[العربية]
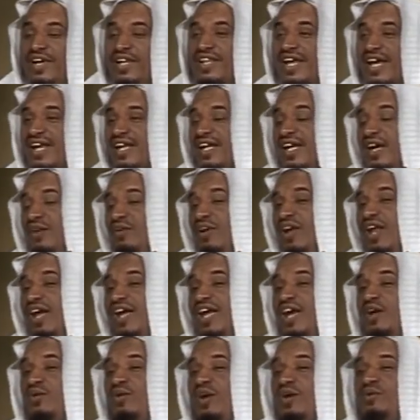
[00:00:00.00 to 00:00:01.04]
فلذلك والله
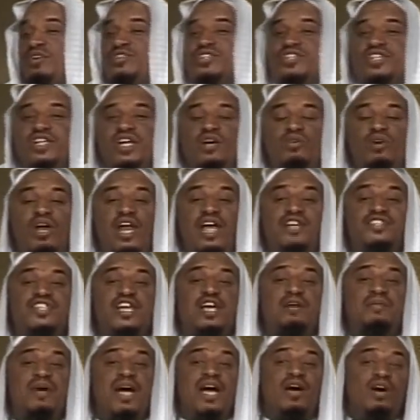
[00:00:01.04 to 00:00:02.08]
يا اخوان وصيه ولا
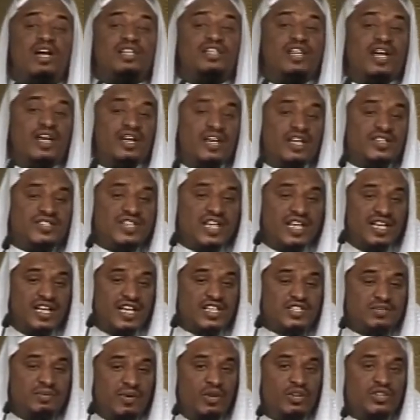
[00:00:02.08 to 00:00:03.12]
سيما اخواتنا النساء اللي
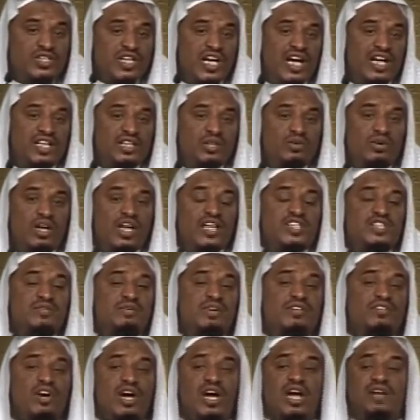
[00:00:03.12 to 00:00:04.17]
يسمع لشاهد ولا
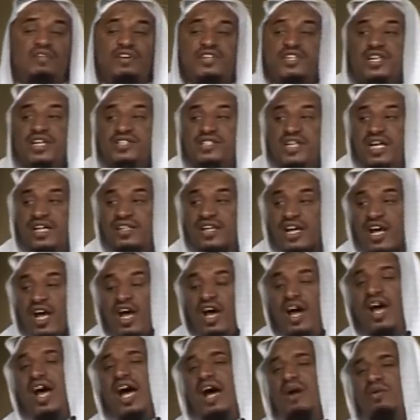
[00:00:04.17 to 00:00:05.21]
سيما اللي فوق خلف الشاشات
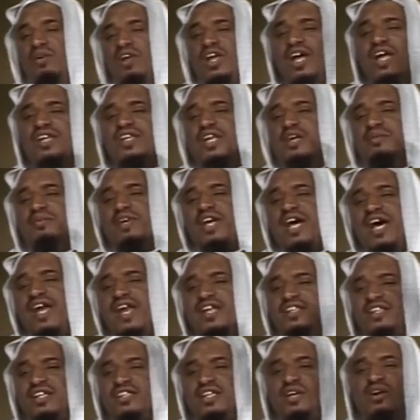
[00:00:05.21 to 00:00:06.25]
حاول قدر الامكان
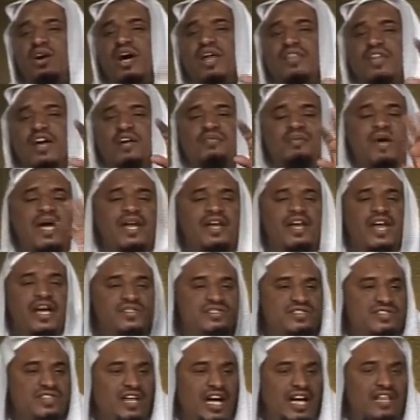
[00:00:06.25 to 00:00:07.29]
ان تتواضع مع
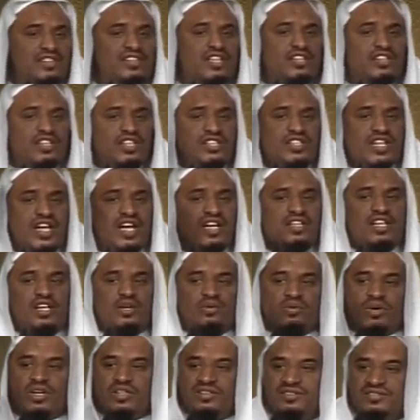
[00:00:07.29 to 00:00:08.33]
الناس حتى تعيش حياه
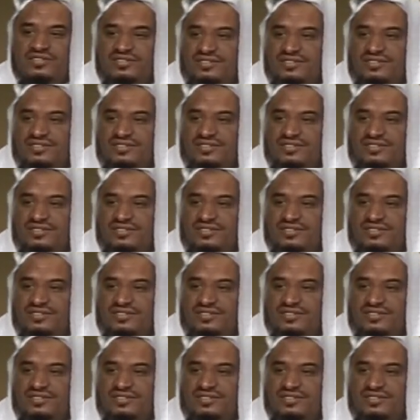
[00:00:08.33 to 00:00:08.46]
حلوه